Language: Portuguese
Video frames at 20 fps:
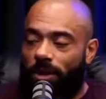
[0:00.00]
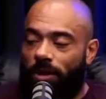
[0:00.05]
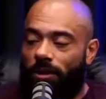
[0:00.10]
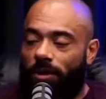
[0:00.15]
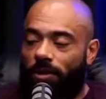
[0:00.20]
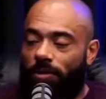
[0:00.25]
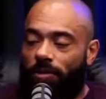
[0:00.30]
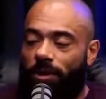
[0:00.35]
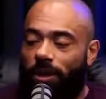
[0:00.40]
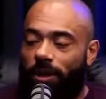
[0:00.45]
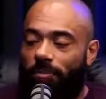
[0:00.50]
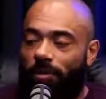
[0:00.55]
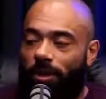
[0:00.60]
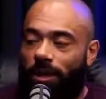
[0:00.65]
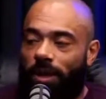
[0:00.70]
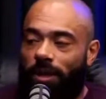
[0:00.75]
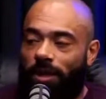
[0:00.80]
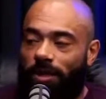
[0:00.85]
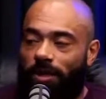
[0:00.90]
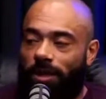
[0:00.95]
e eu
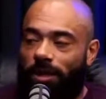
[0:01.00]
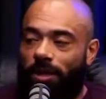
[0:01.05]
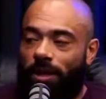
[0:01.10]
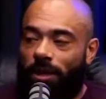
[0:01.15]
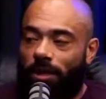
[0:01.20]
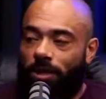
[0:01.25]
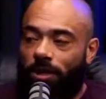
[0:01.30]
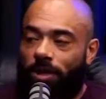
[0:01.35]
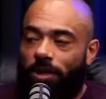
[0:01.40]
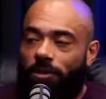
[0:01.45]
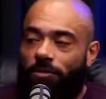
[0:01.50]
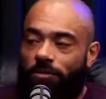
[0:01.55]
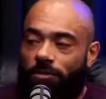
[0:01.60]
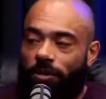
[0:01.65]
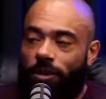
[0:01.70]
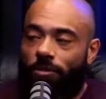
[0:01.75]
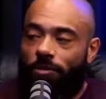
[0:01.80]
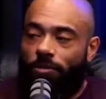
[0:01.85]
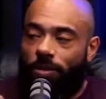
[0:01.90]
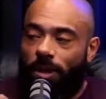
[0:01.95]
trabalho essa energia e
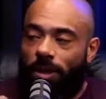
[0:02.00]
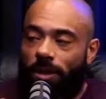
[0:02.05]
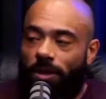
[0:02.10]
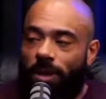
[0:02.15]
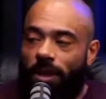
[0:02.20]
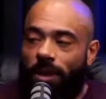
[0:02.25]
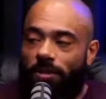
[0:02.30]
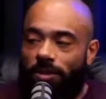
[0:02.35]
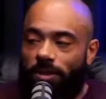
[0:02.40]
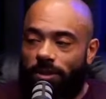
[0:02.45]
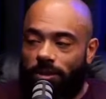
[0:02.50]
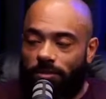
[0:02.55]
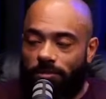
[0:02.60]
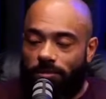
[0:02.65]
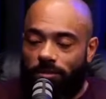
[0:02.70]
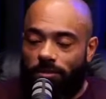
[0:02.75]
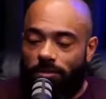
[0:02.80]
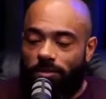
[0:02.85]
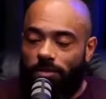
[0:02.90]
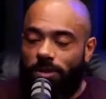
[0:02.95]
venho perdendo esse
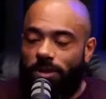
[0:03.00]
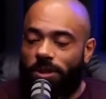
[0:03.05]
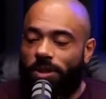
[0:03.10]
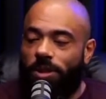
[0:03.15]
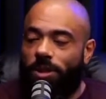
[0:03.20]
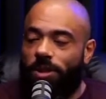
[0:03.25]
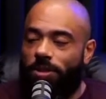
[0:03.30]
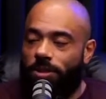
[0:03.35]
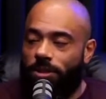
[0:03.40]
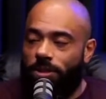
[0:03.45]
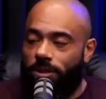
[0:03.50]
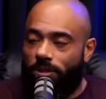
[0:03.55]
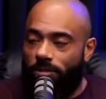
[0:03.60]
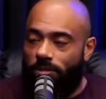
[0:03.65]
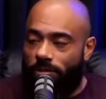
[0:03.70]
volume de energia